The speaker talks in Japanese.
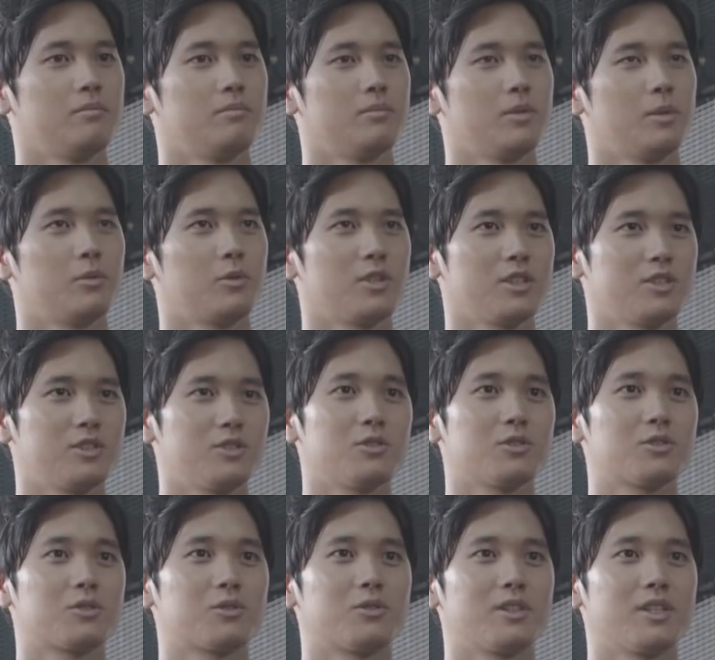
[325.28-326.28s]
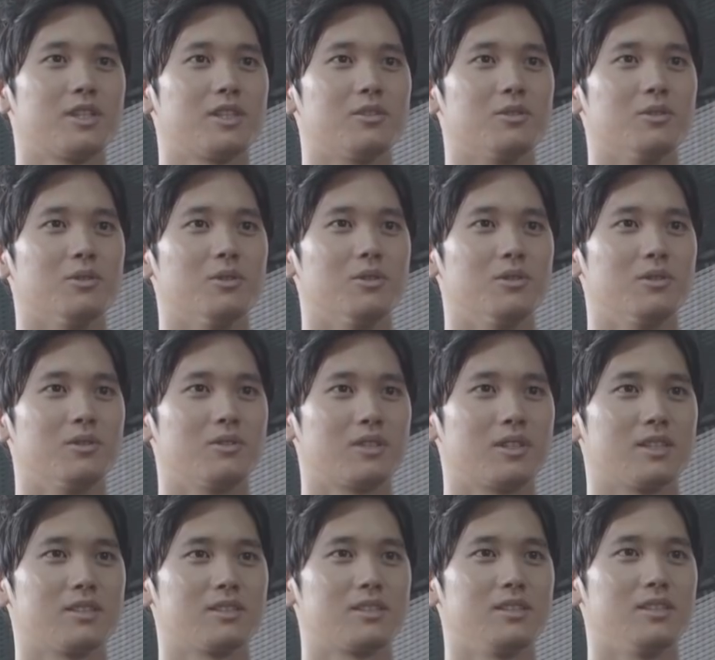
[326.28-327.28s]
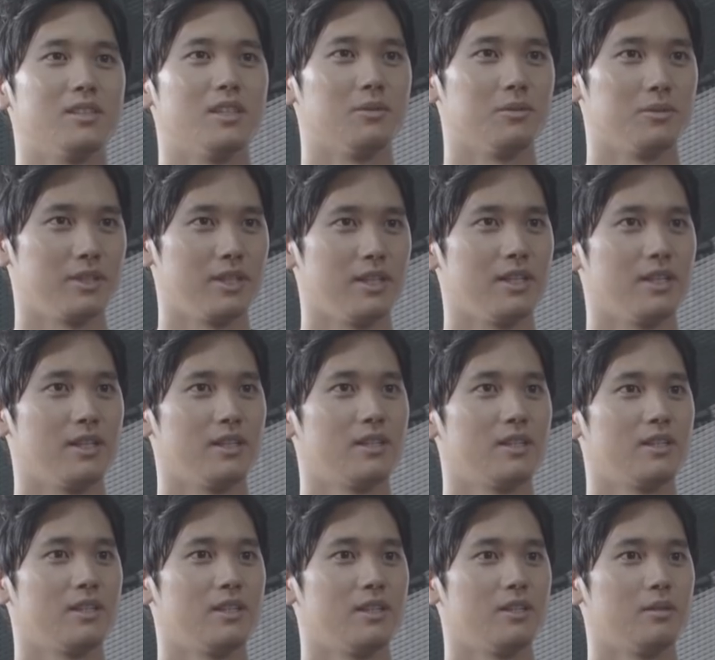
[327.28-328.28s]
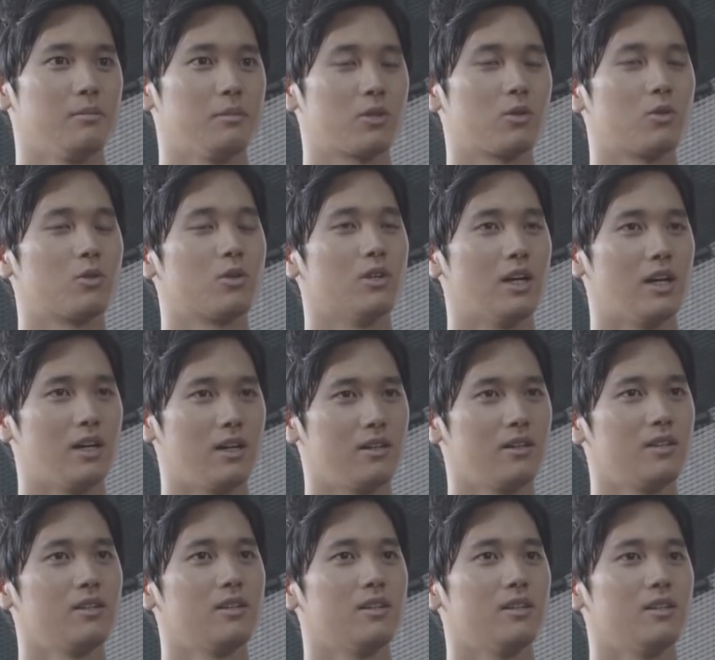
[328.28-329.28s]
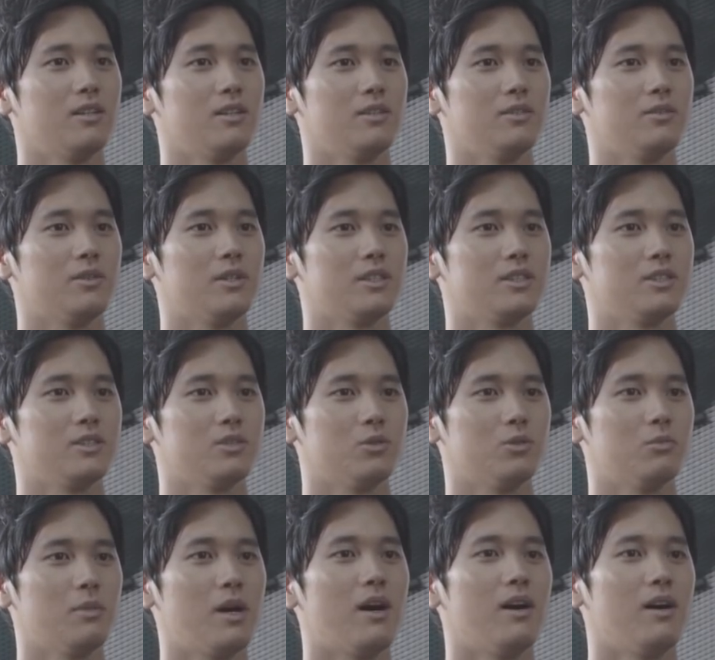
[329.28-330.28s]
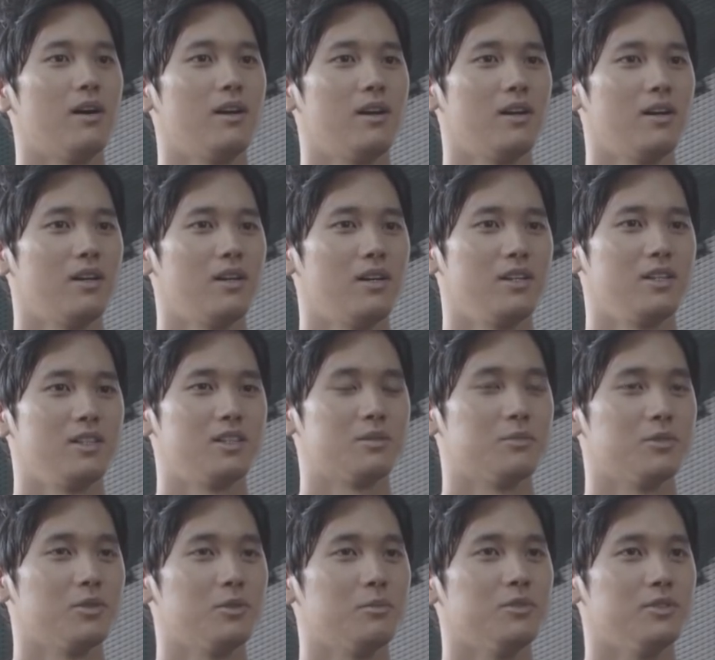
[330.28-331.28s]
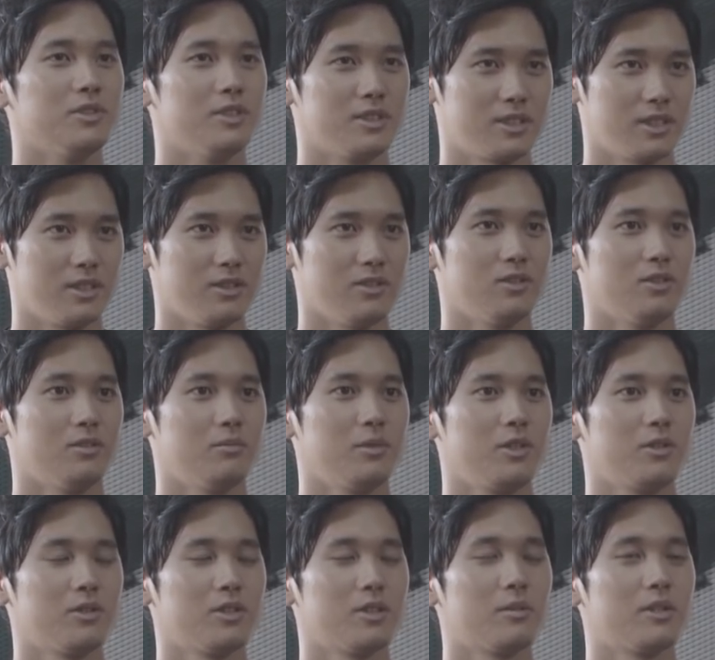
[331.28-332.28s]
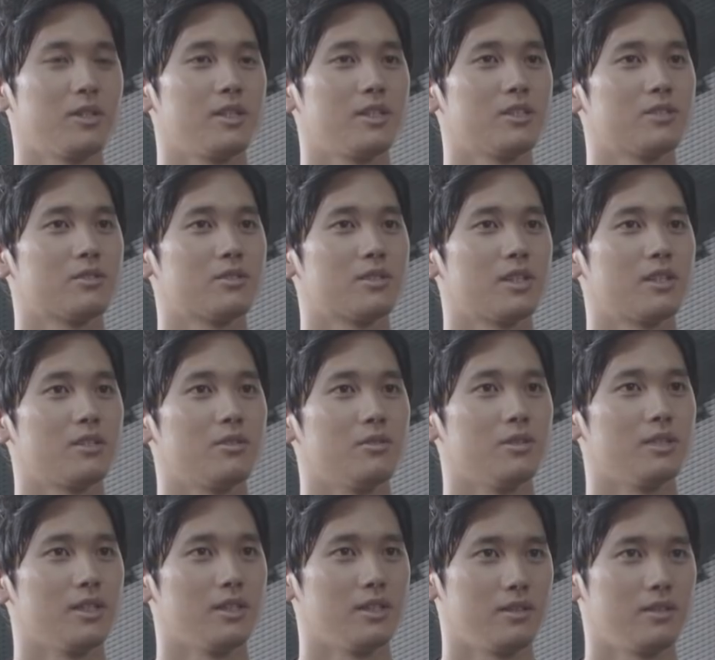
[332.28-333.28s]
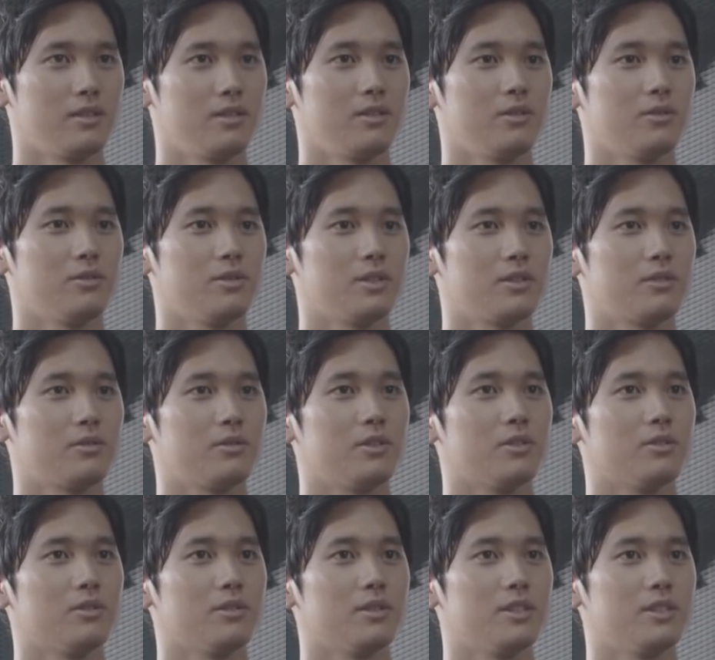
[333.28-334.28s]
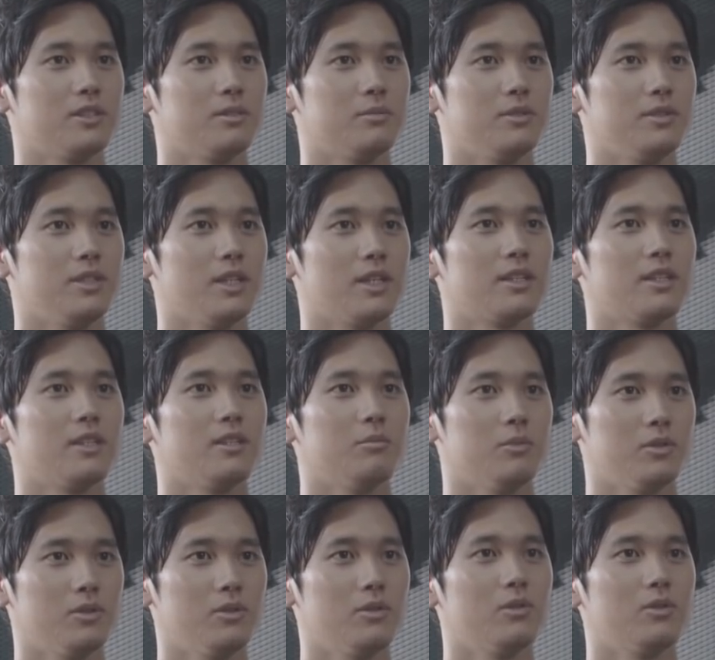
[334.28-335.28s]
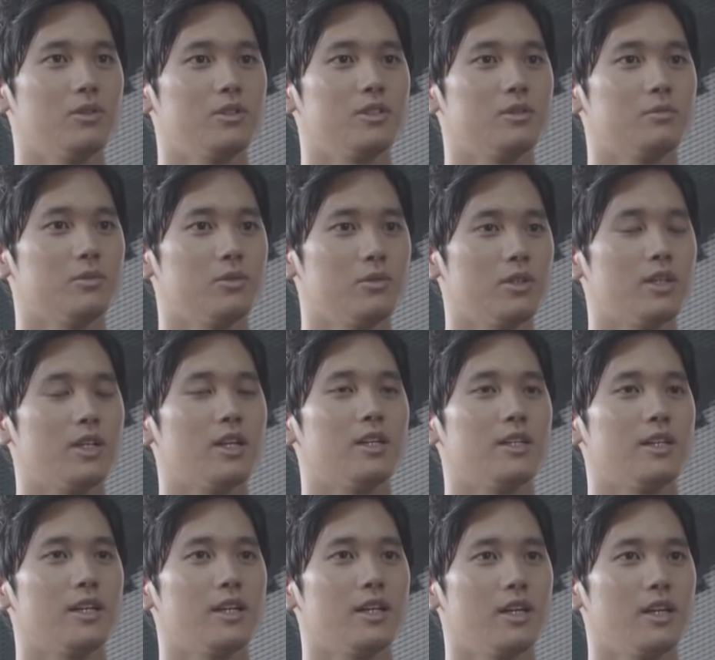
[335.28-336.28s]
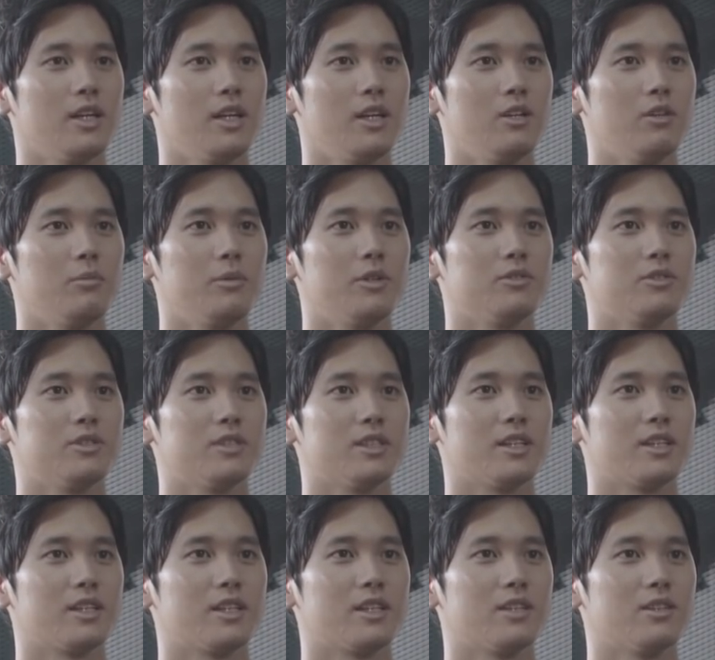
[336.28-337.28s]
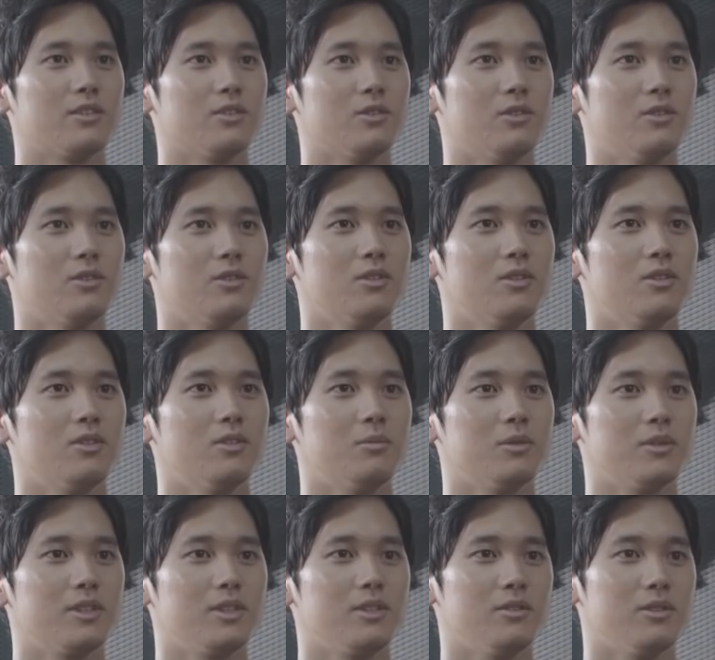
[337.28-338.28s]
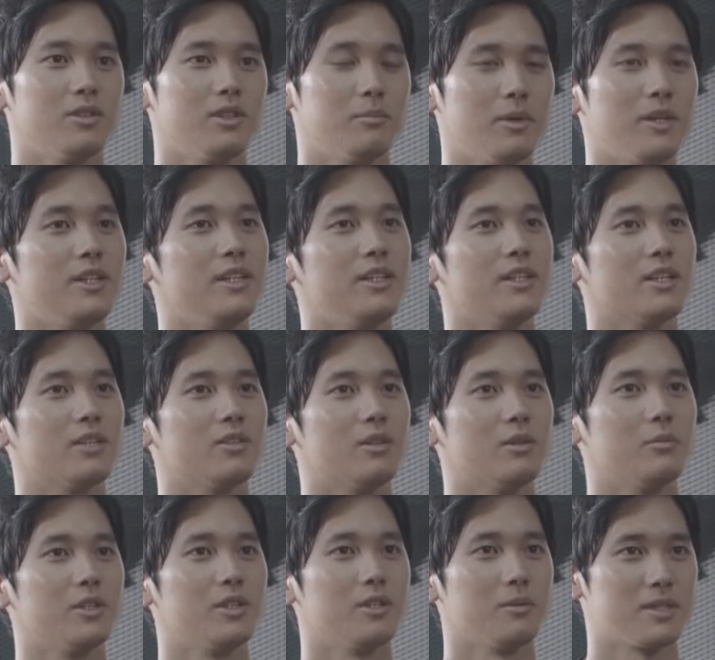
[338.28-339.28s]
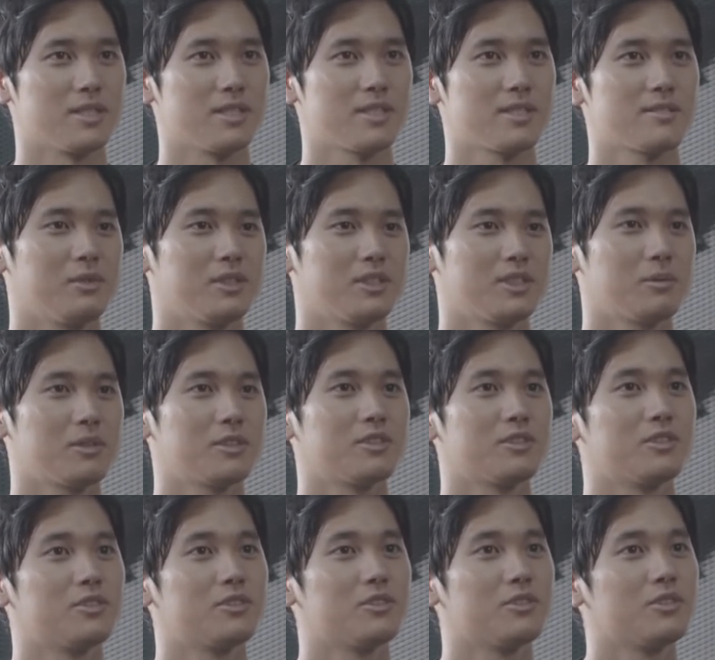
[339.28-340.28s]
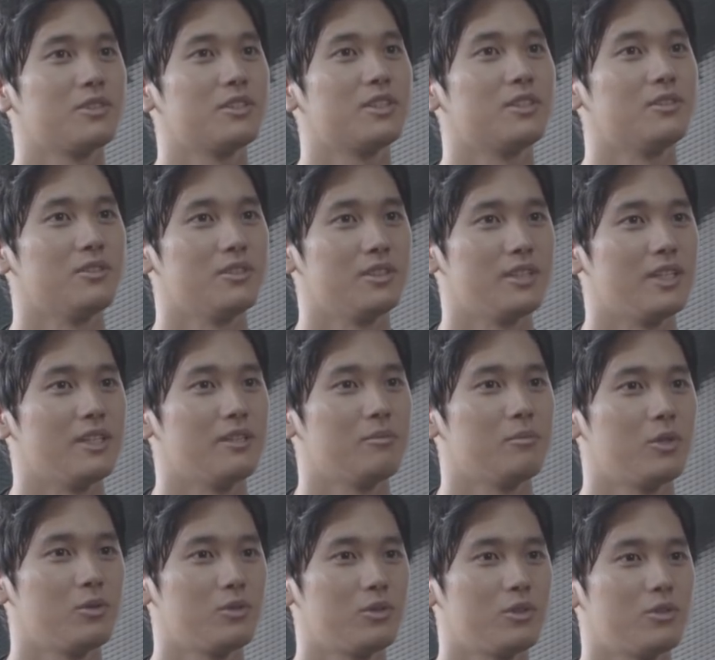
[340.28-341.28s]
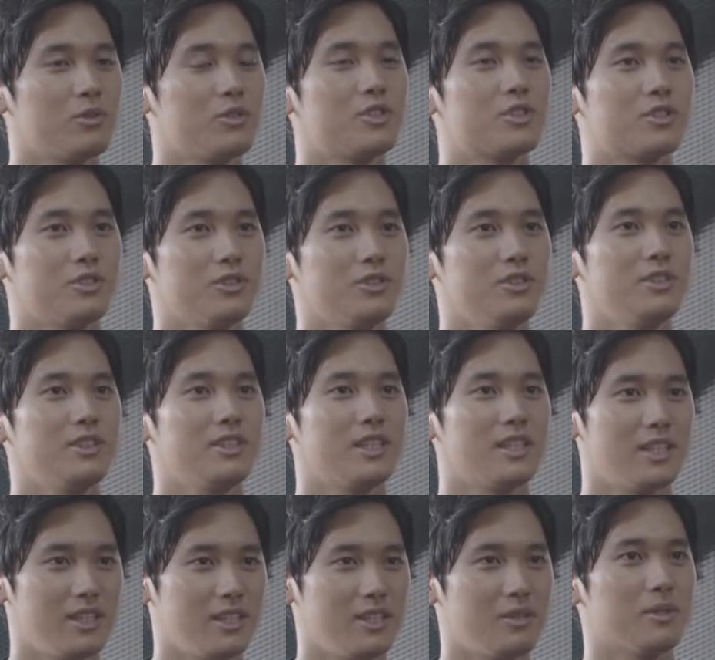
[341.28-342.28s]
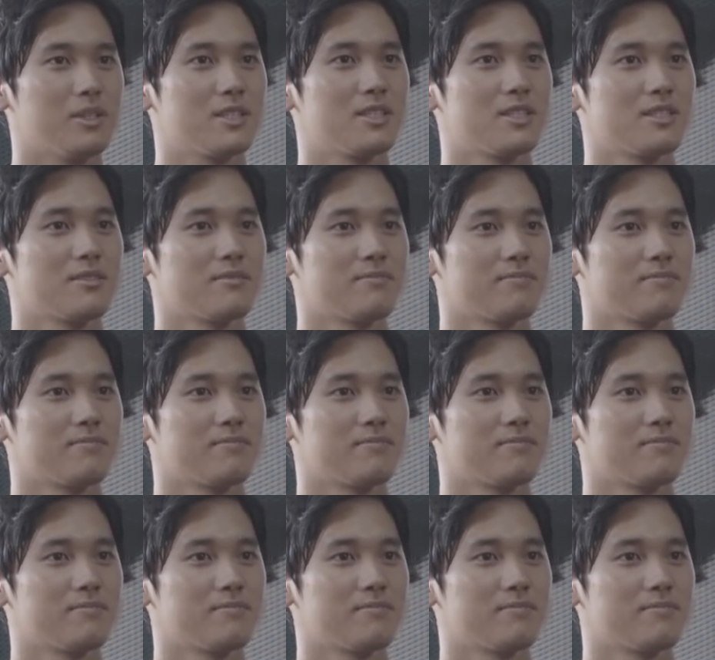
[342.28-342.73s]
まあ、僕はずっとチョコレートが好きなので、えーまあ、ココアの味をまあいつも飲むんですけど、まあ、いろんなバリエーションがあるのでいろんな人にとって自分に合ってるもの美味しいものを選んで飲めるんじゃないかなと思ってるのでまあいいなとは思ってます、まあ、ザバスずっと飲んでるので、まあ、本当に美味しくいただいてます